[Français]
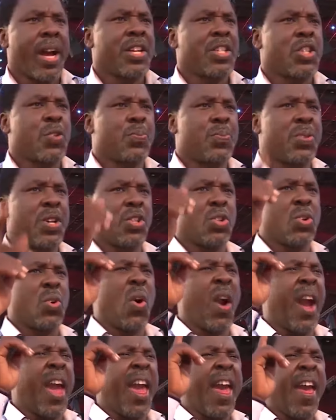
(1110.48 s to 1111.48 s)
Je parle
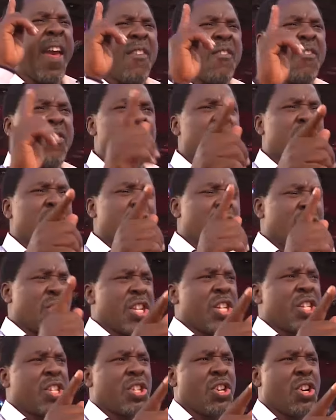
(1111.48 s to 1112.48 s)
à toute
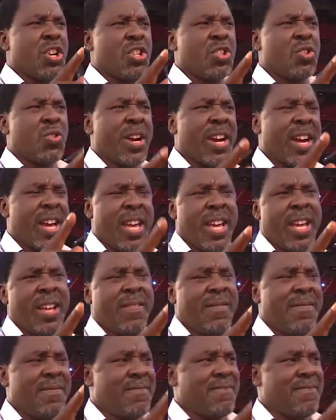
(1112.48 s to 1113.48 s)
situation dans laquelle vous êtes